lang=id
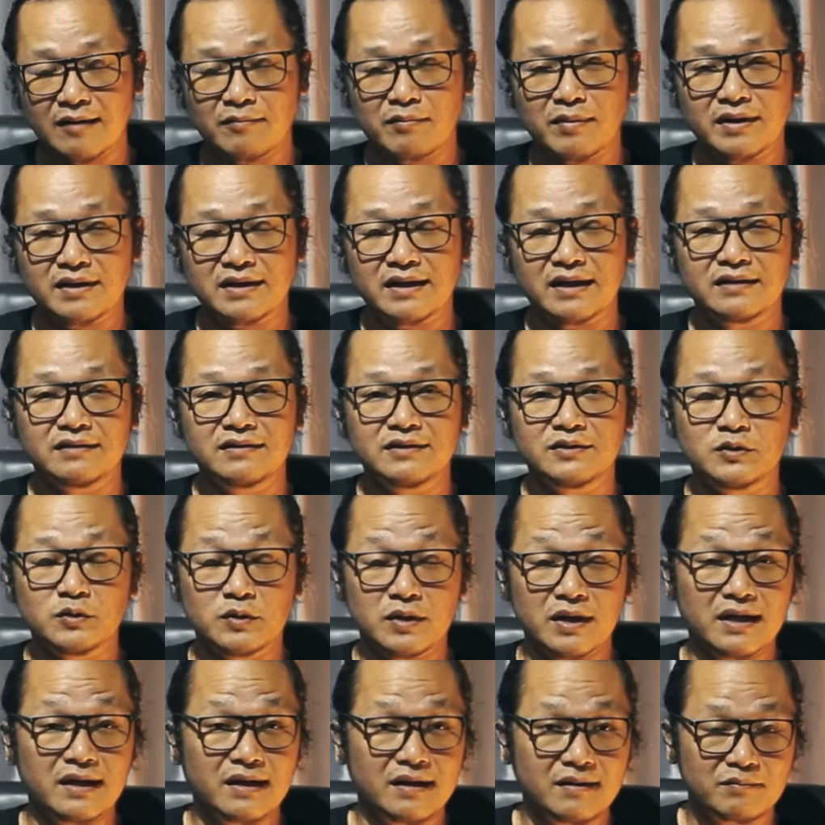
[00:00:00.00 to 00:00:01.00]
Apakah ini
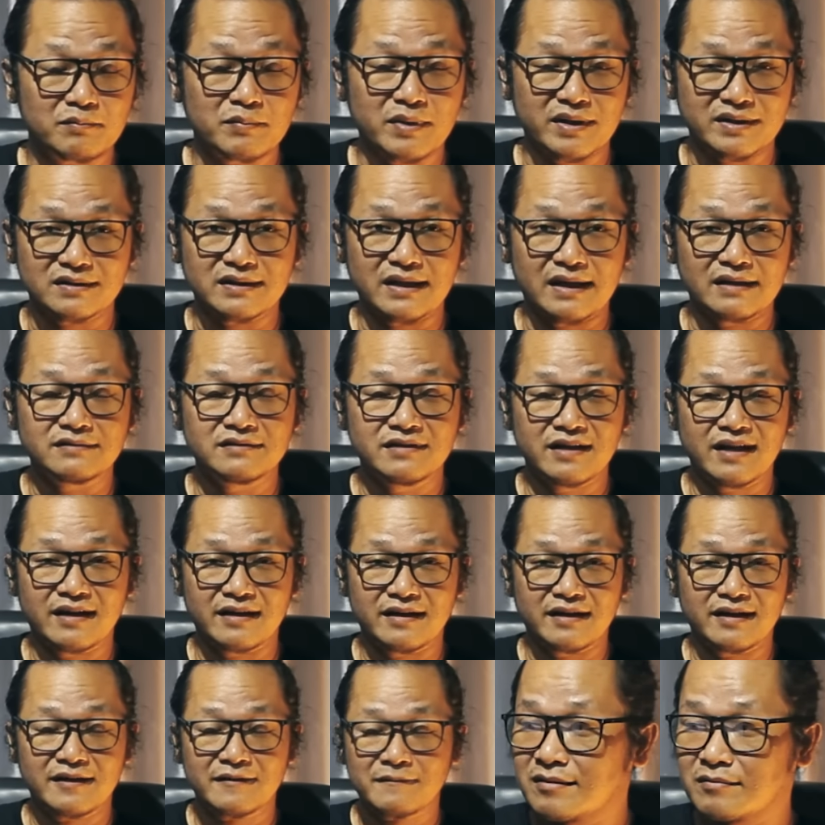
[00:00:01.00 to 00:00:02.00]
juga pertanda
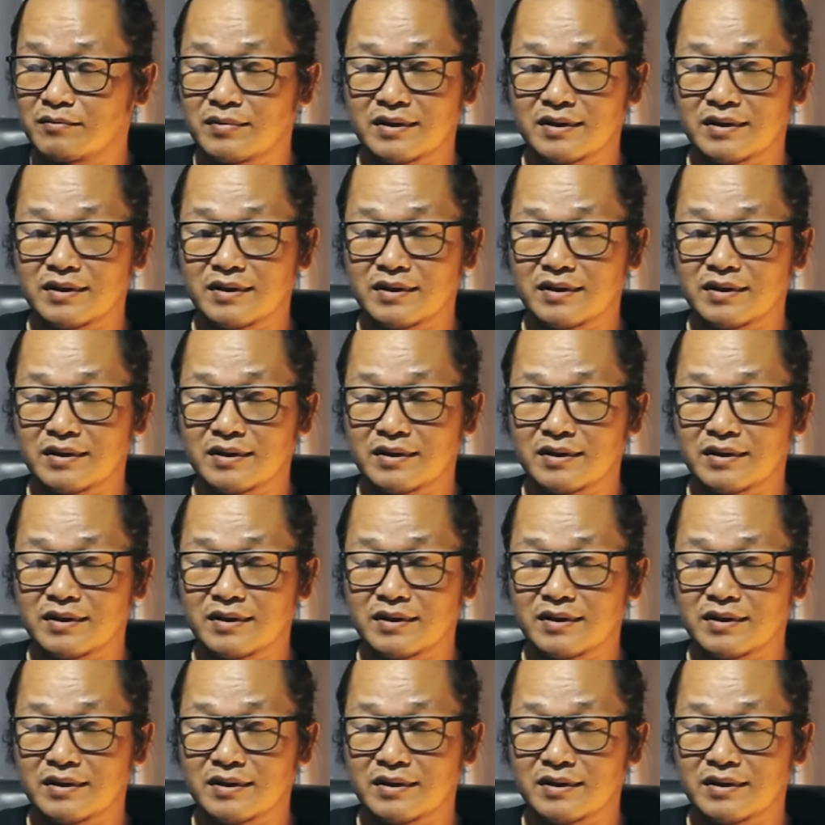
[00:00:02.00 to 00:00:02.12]
ya?